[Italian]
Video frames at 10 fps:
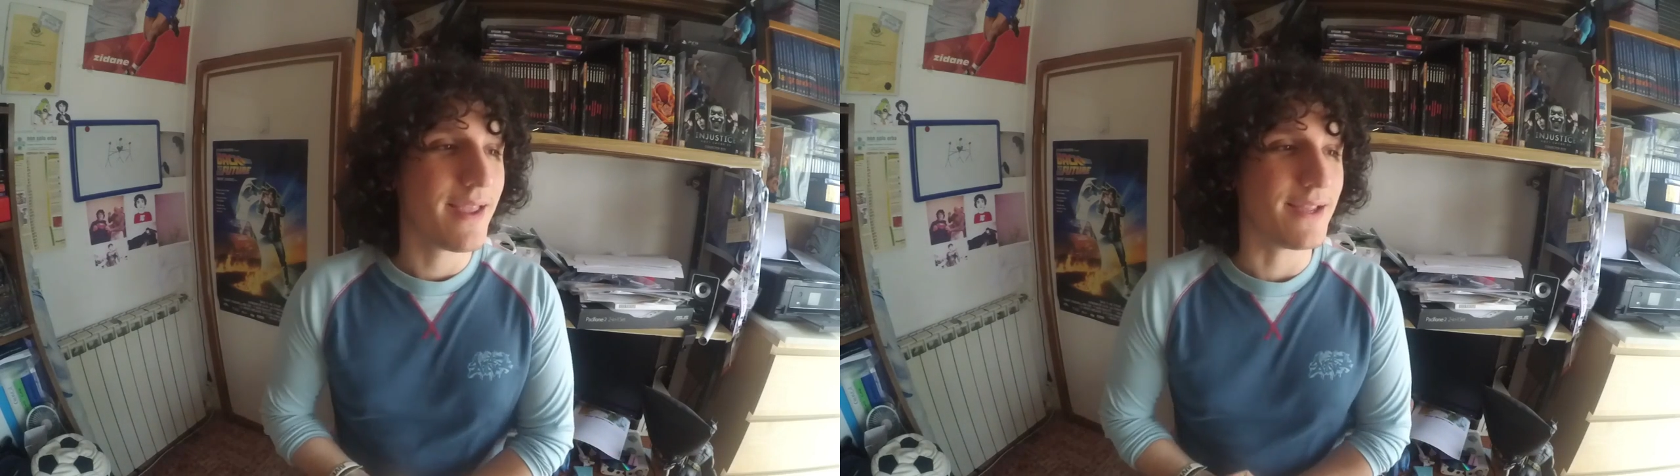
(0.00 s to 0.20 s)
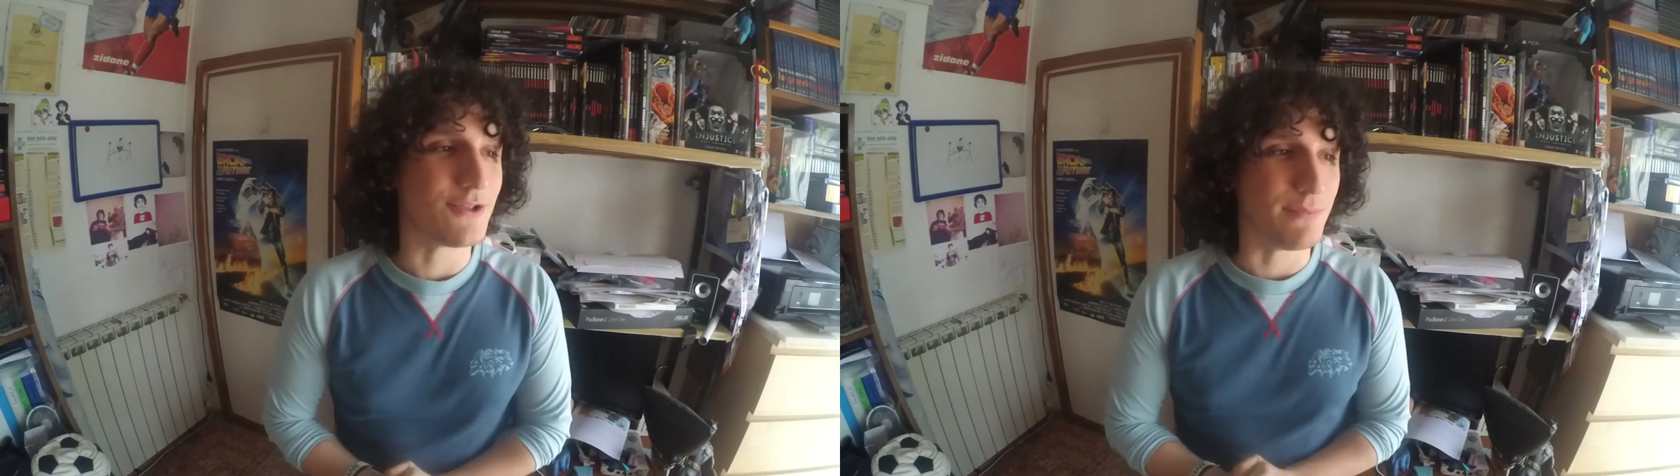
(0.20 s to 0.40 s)

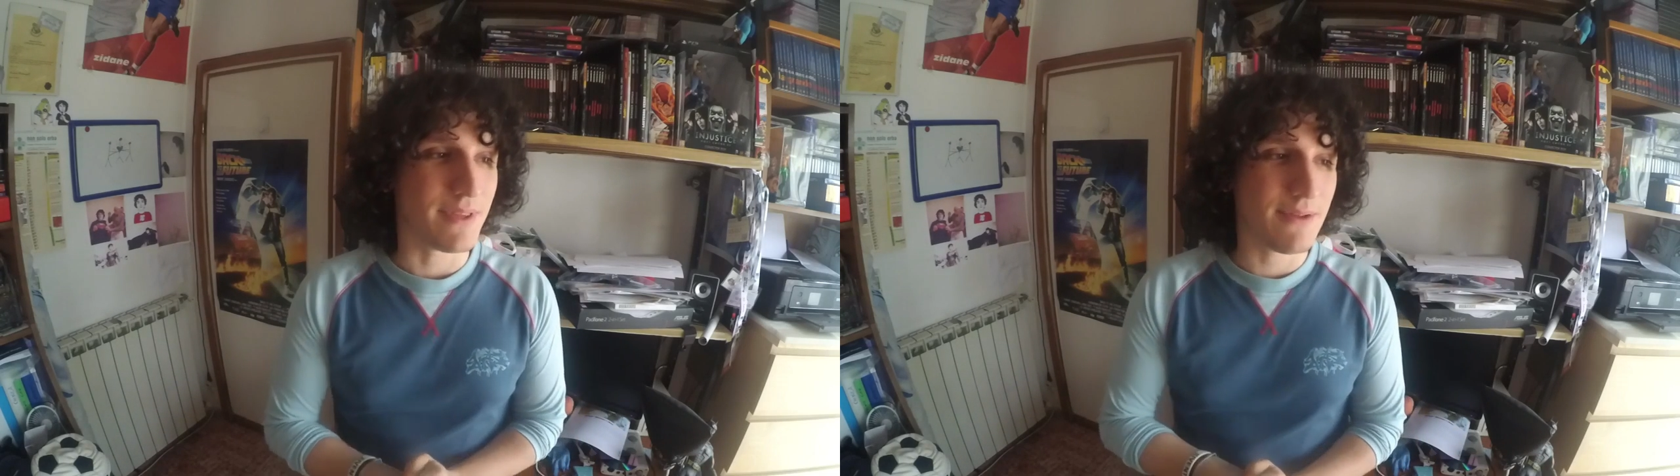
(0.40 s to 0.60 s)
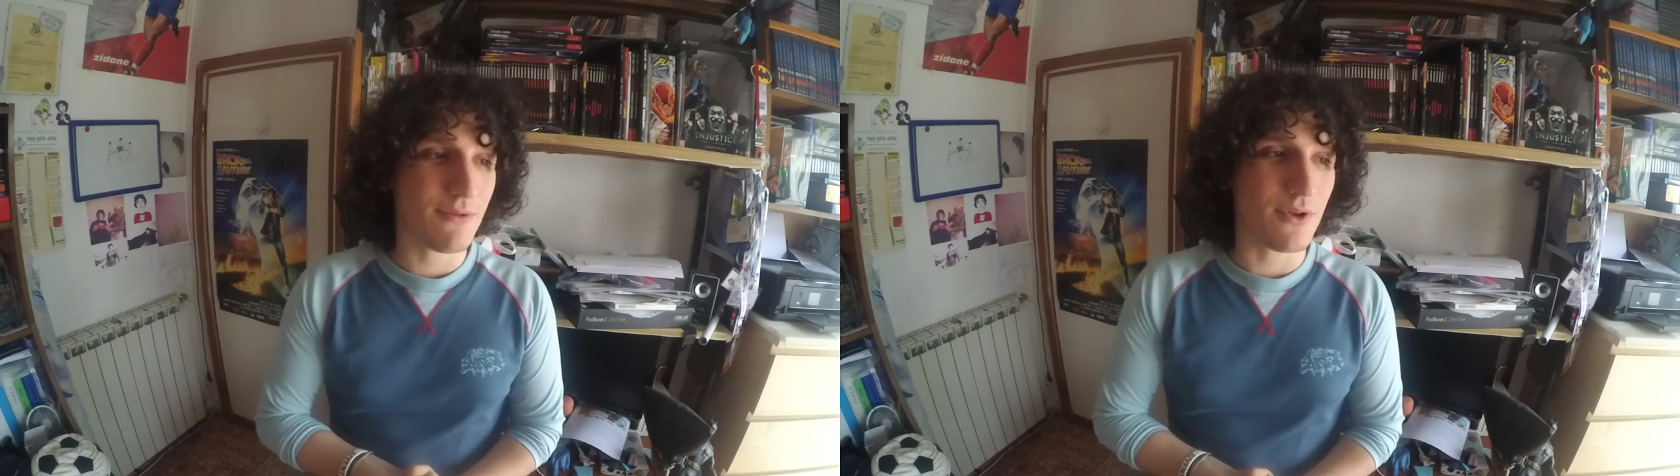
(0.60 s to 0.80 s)
che ci
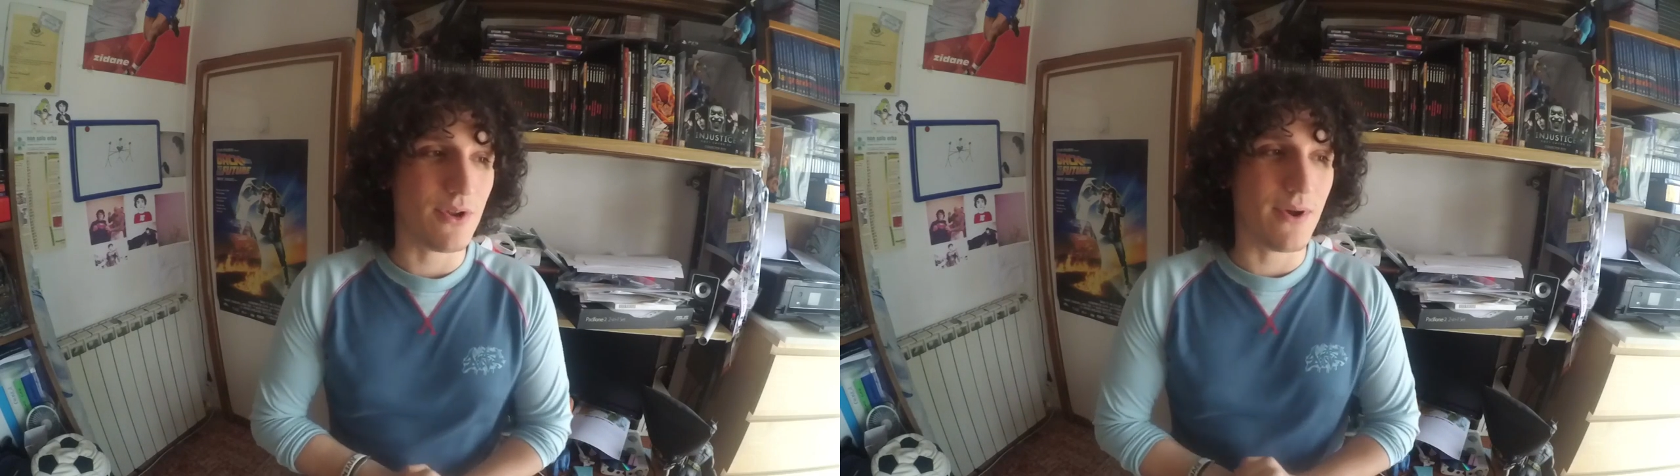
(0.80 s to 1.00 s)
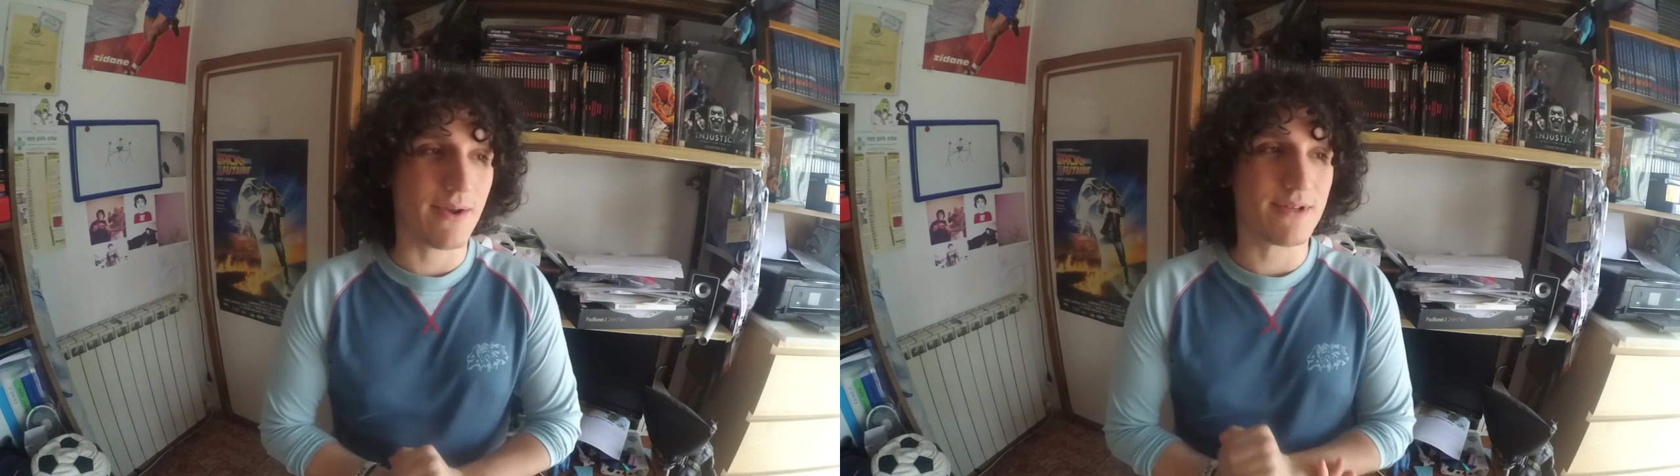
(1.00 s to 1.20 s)
mettevo
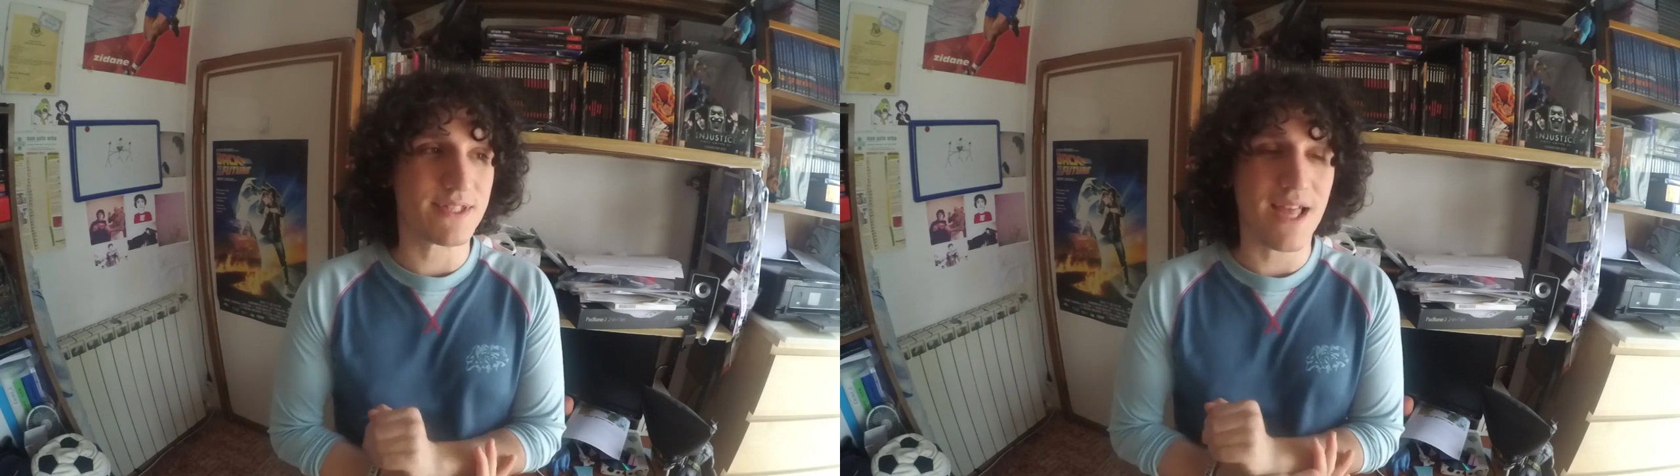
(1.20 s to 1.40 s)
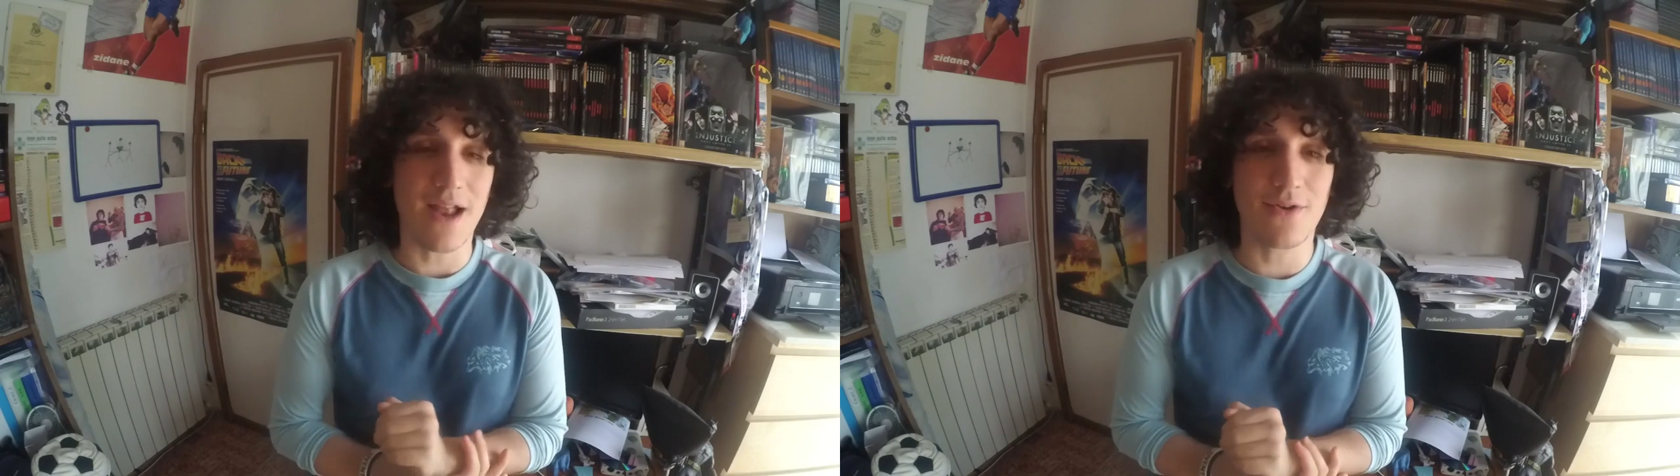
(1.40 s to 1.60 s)
io e
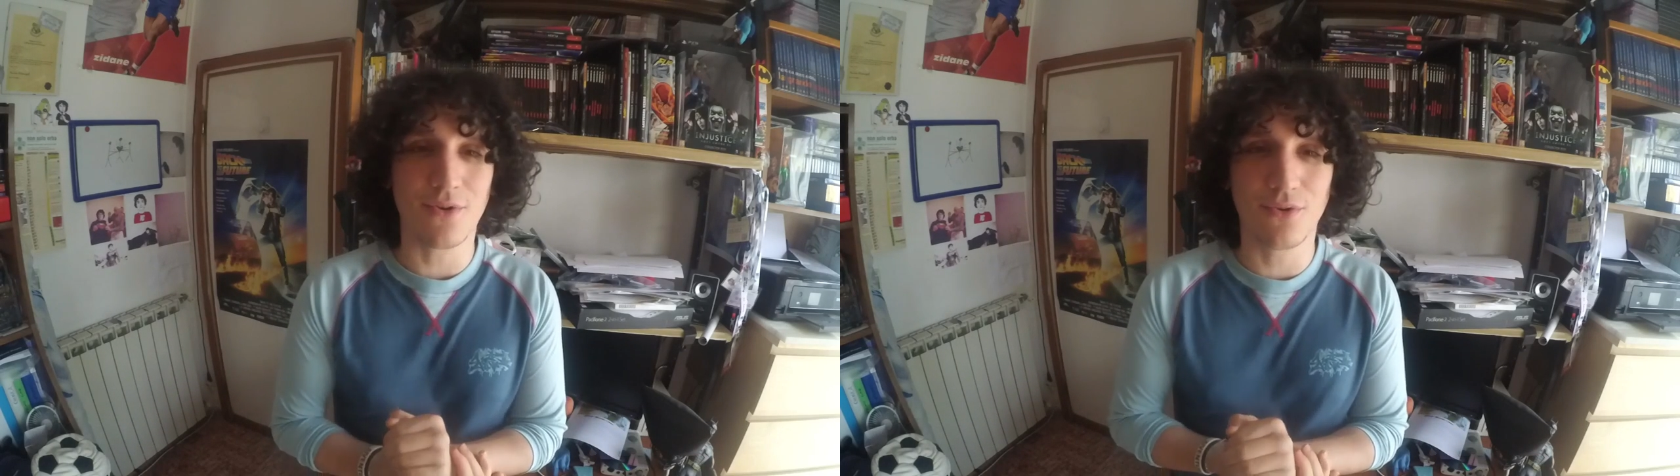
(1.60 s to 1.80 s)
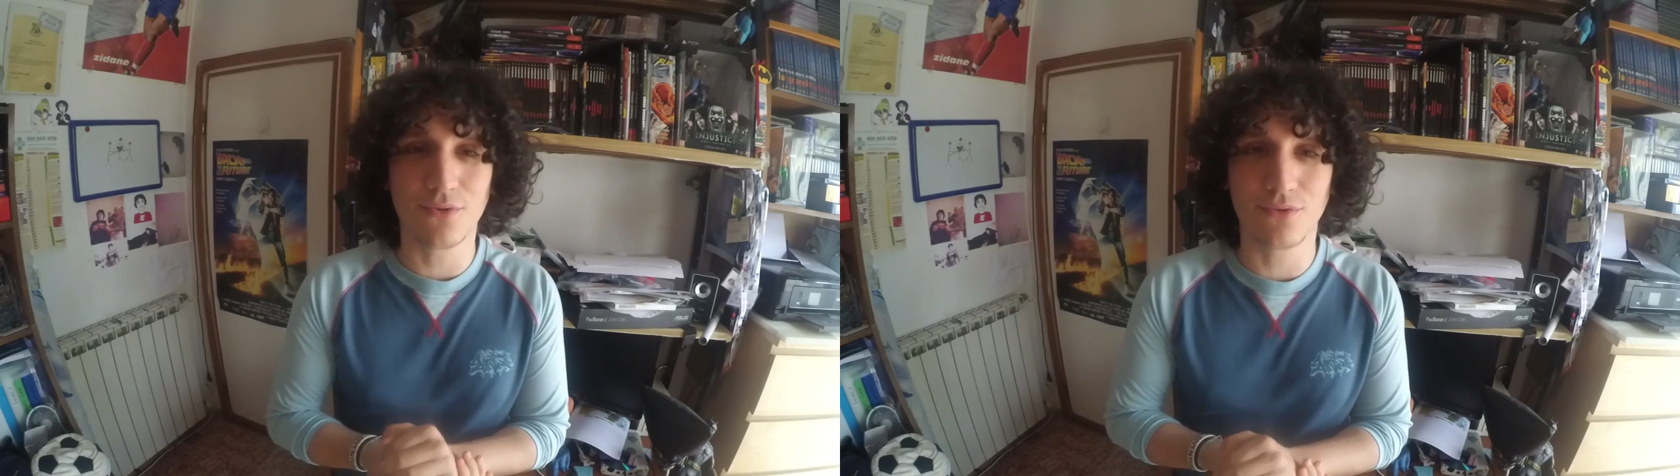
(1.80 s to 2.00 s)

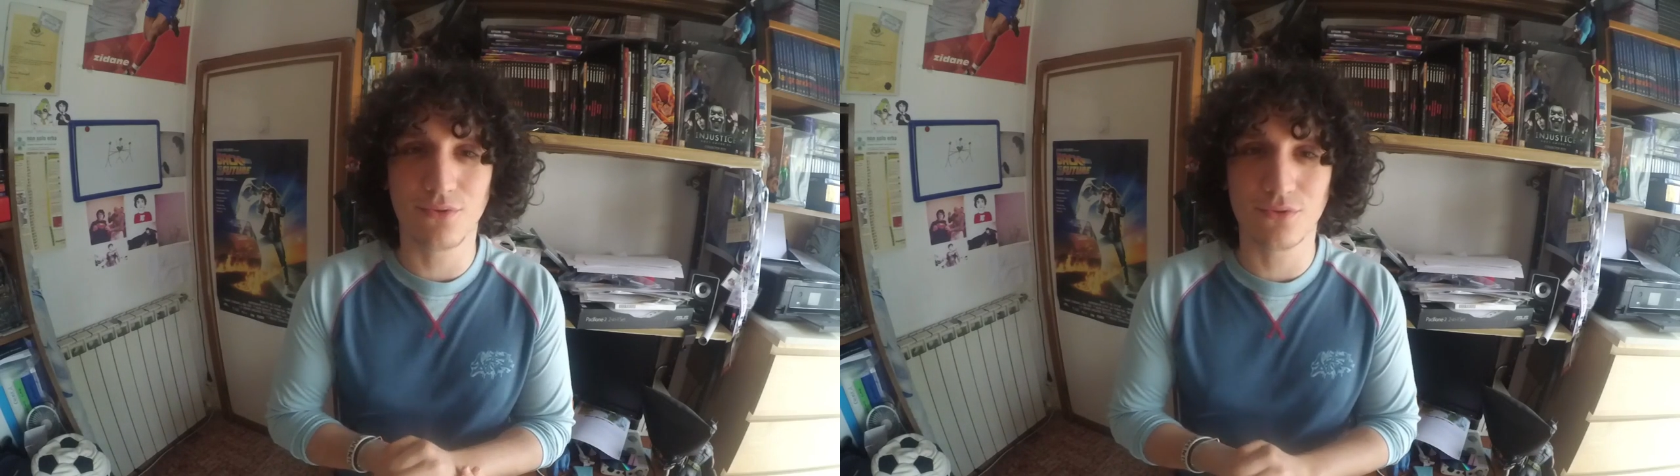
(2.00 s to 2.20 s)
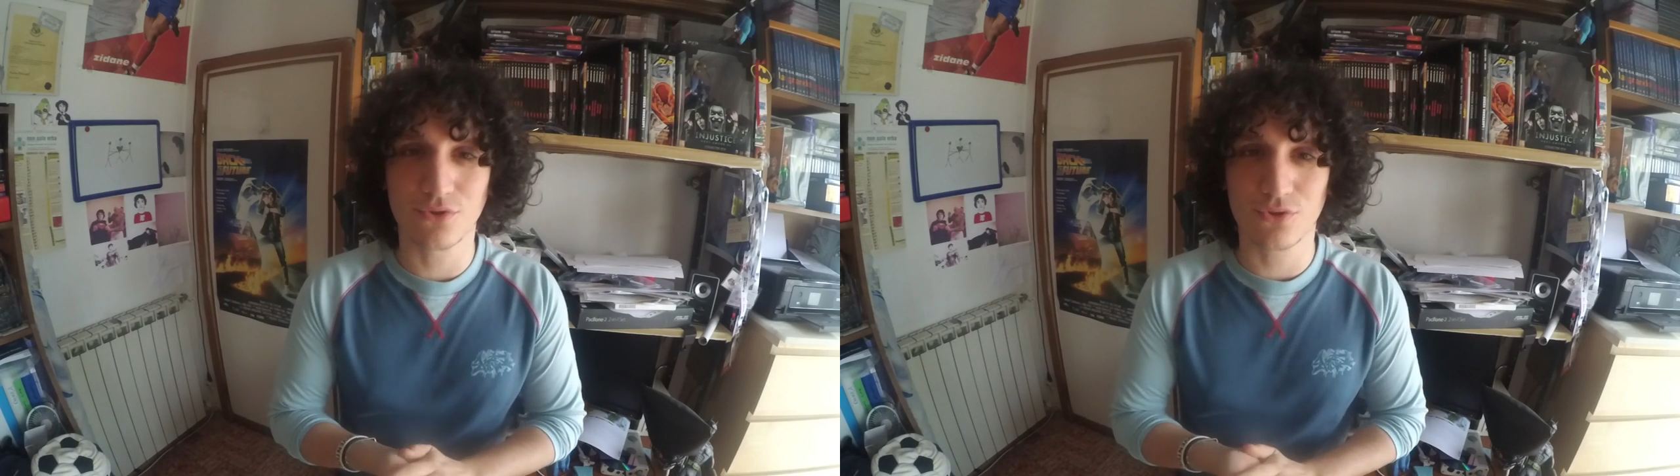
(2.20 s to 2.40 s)
quest'anno non, non,